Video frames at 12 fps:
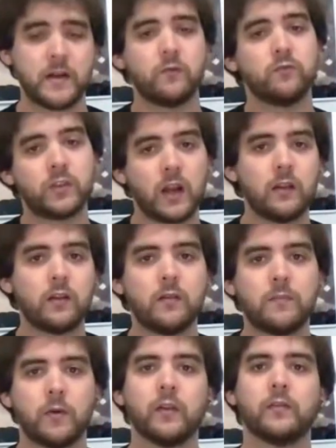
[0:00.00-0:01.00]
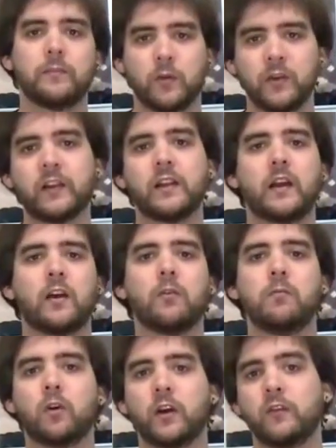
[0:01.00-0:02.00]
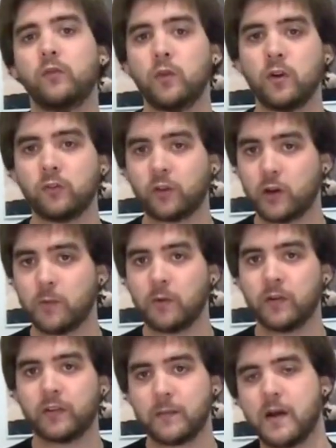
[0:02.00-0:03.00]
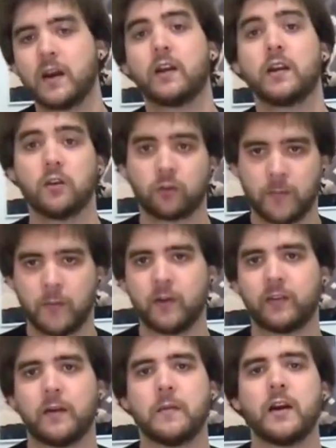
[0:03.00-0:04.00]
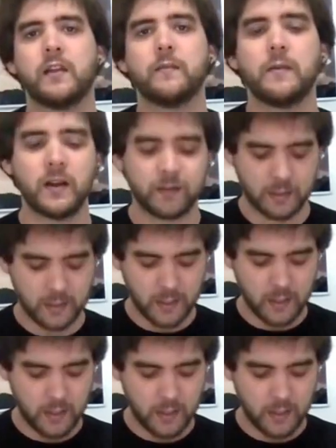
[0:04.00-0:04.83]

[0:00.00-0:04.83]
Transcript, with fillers: dar un salto, puedes saltar los bloques duros que no puedes quemar y los que puedes quemar y demás.